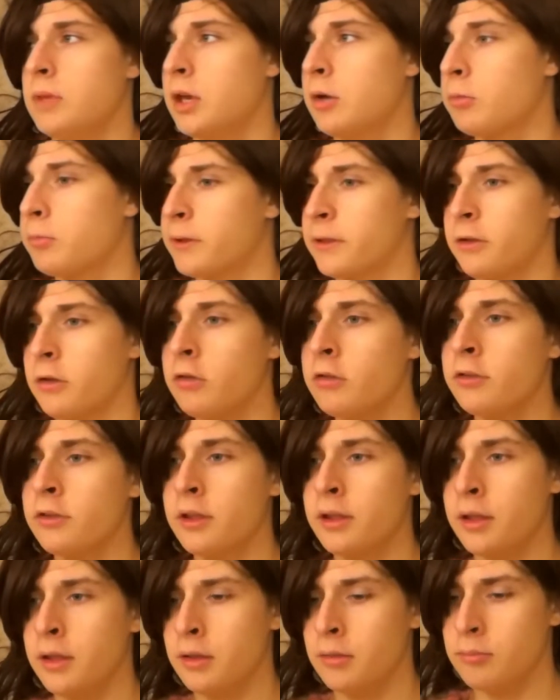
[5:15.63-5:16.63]
compétences
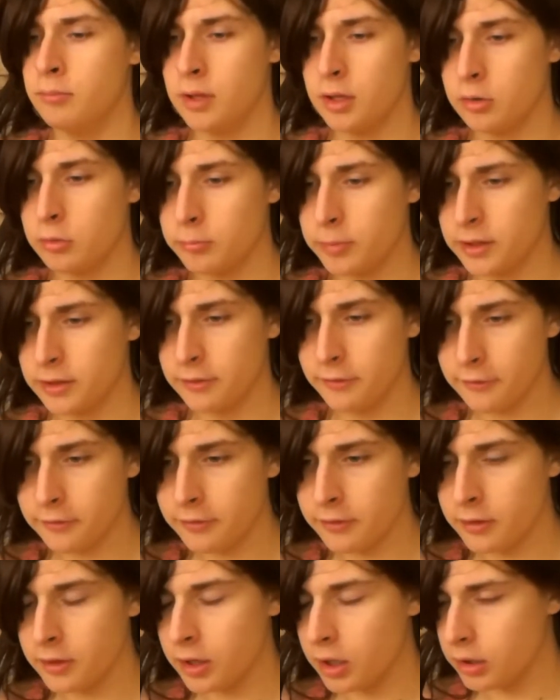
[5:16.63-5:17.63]
Mes
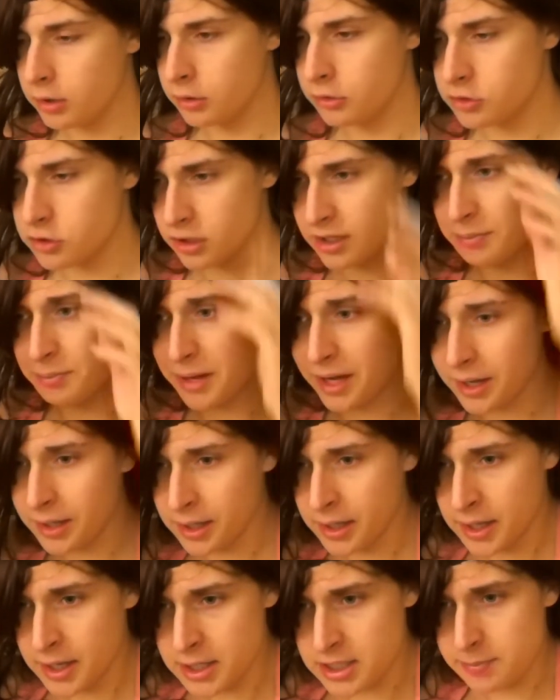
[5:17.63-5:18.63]
compétences oh Non, j'en ai pas.
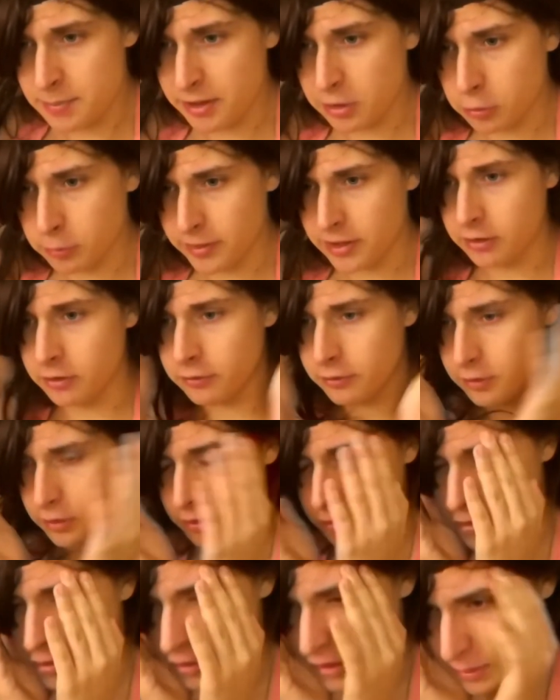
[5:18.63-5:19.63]
J'ai pas de compétences Oh
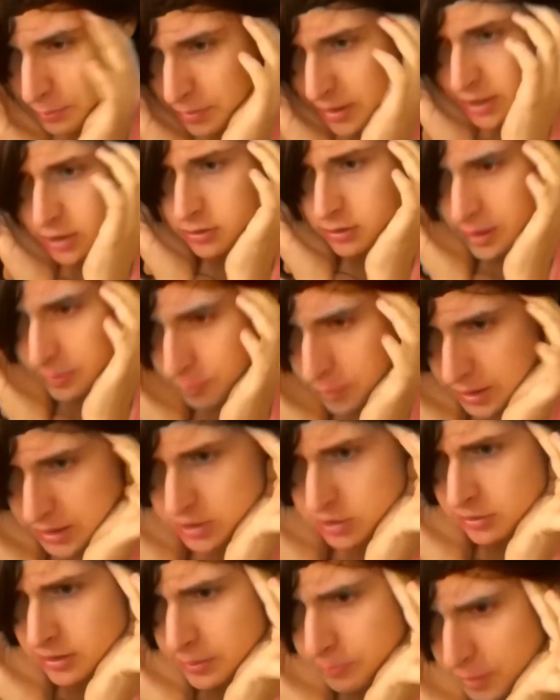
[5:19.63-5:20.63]
non, j'en ai pas, j'en ai pas,
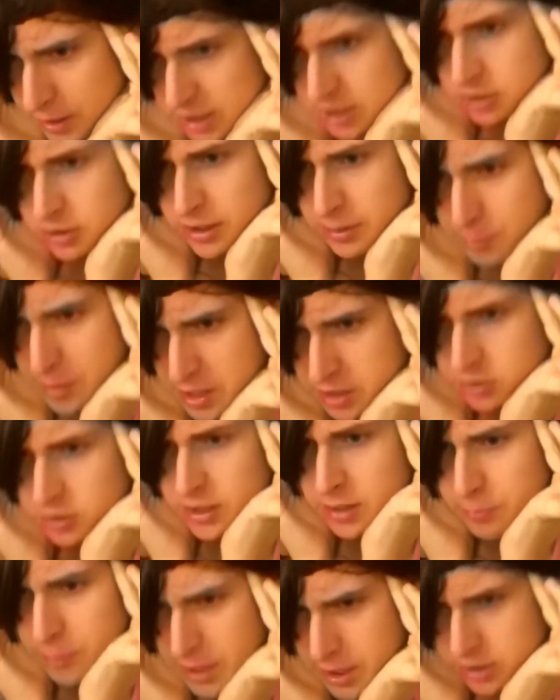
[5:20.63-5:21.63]
j'en ai pas, j'en ai pas, j'en
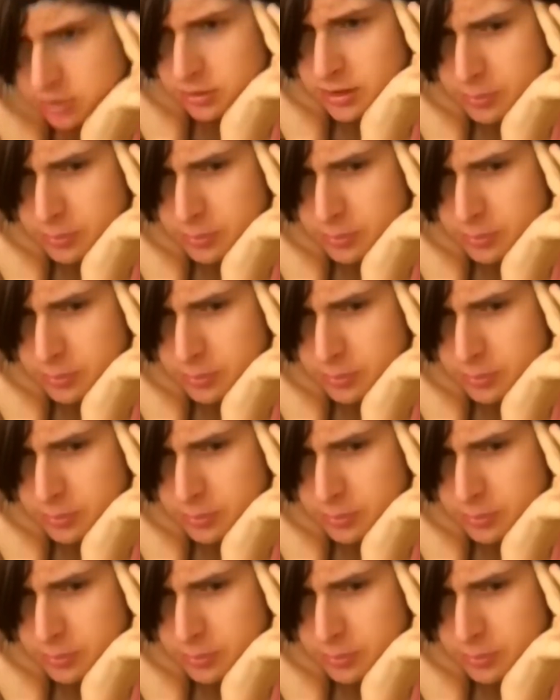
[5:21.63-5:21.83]
ai pas, j'en ai